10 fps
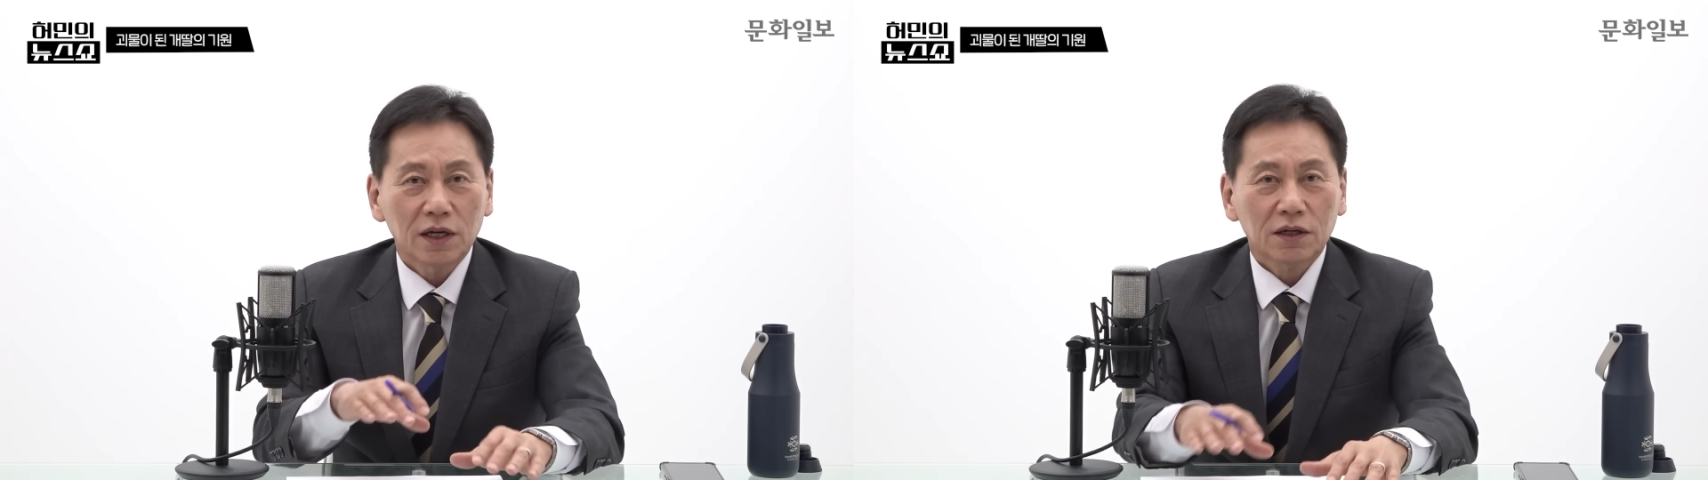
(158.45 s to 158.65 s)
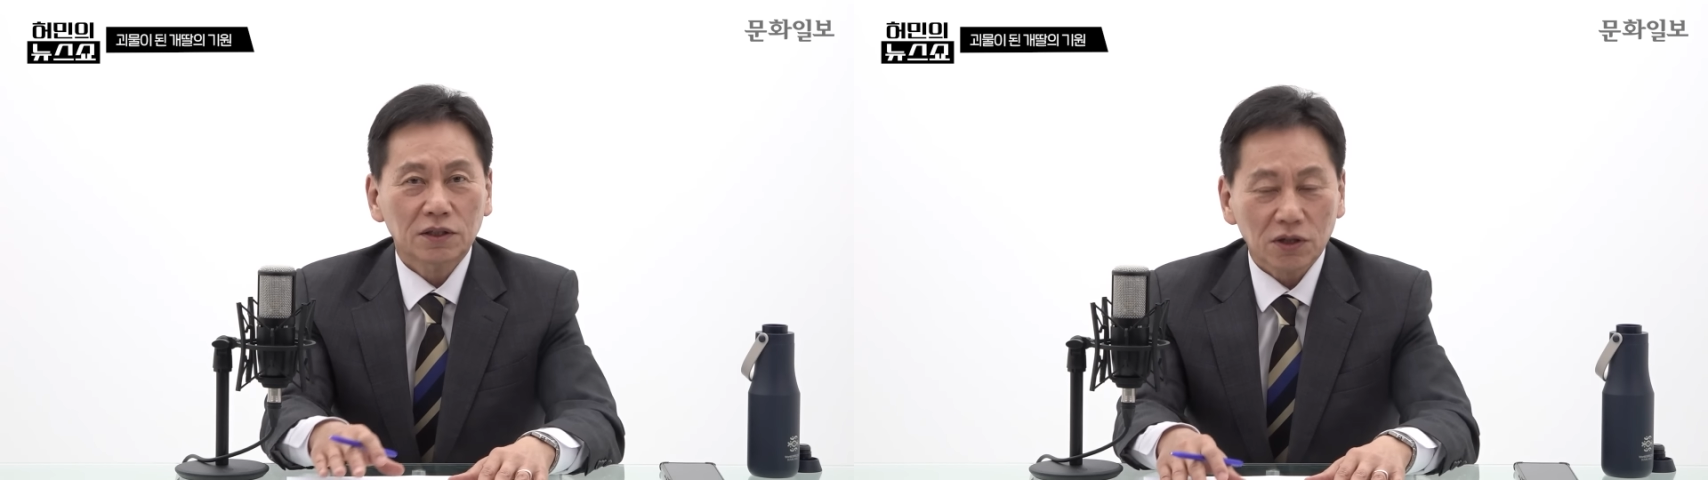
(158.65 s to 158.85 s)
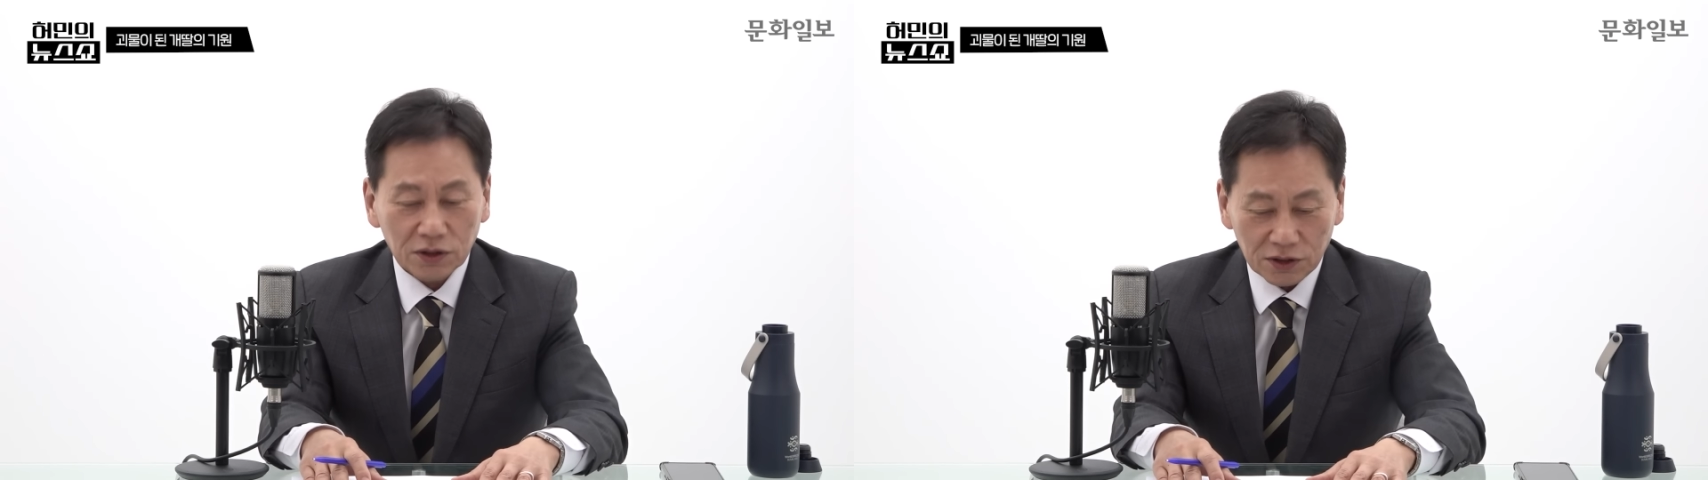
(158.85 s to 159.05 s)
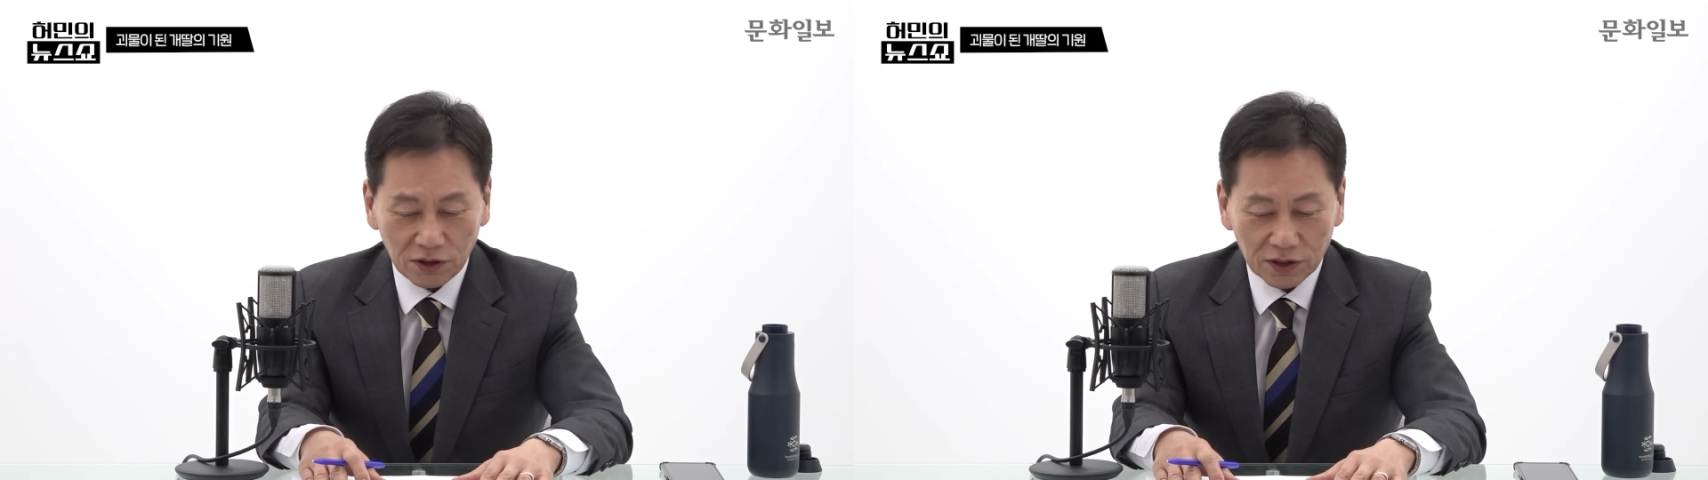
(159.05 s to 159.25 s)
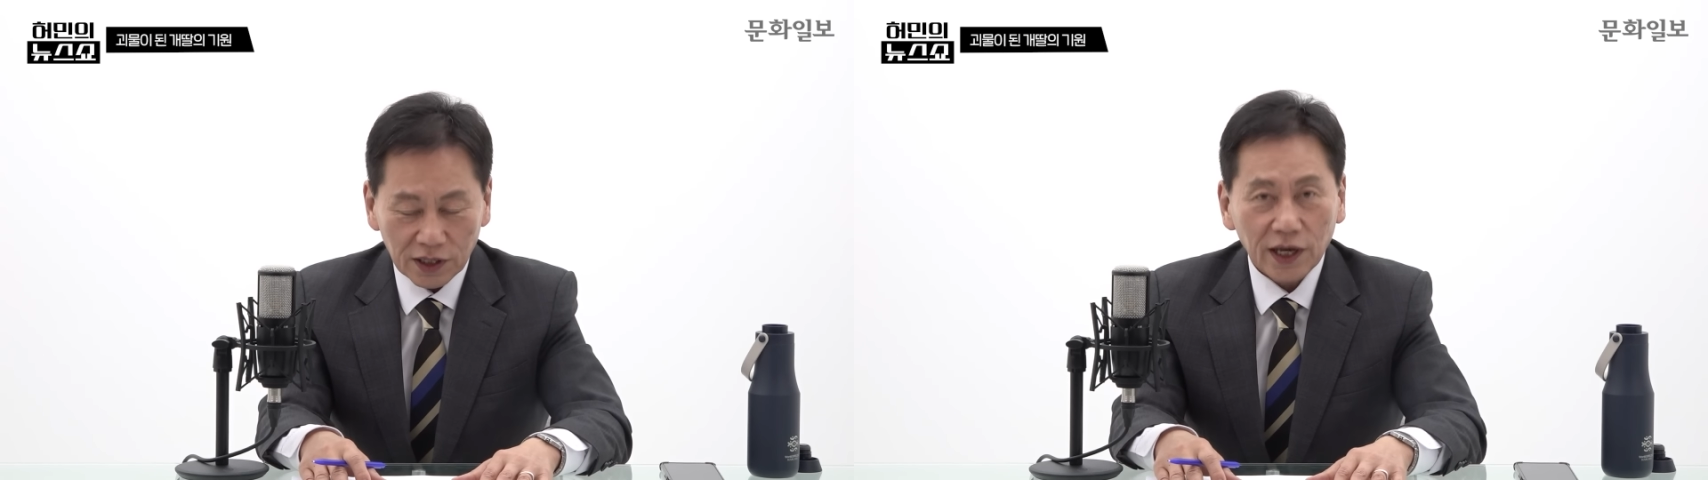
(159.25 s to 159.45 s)
그
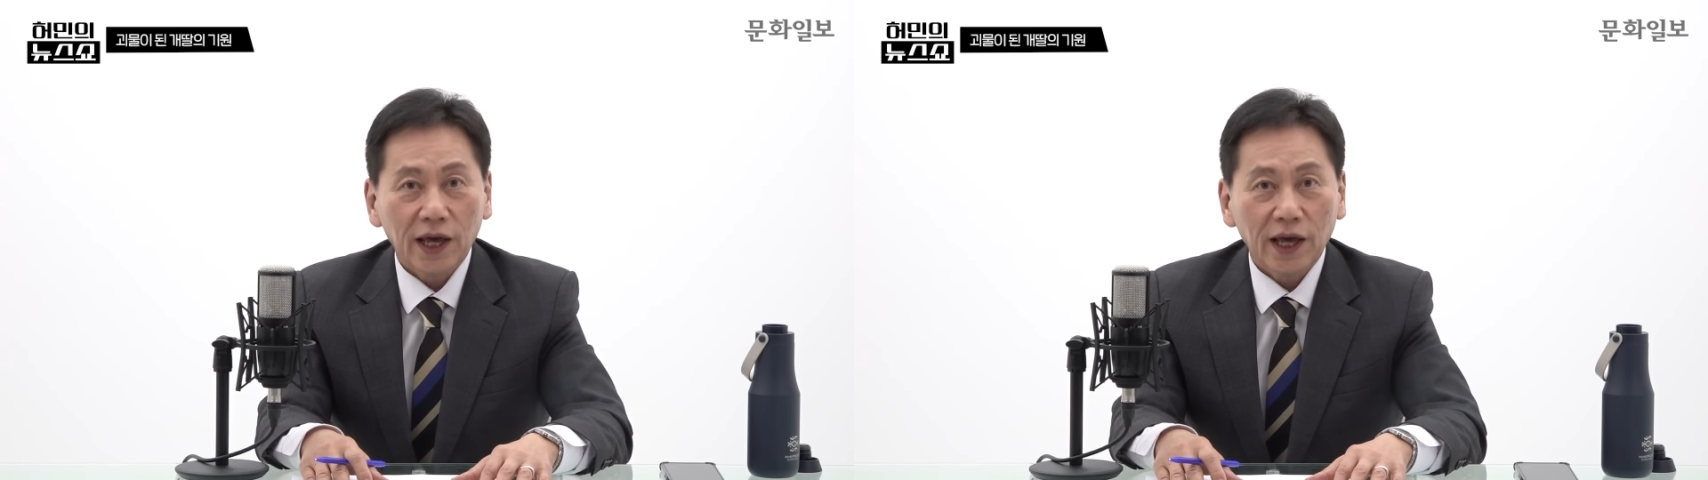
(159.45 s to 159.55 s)
성격,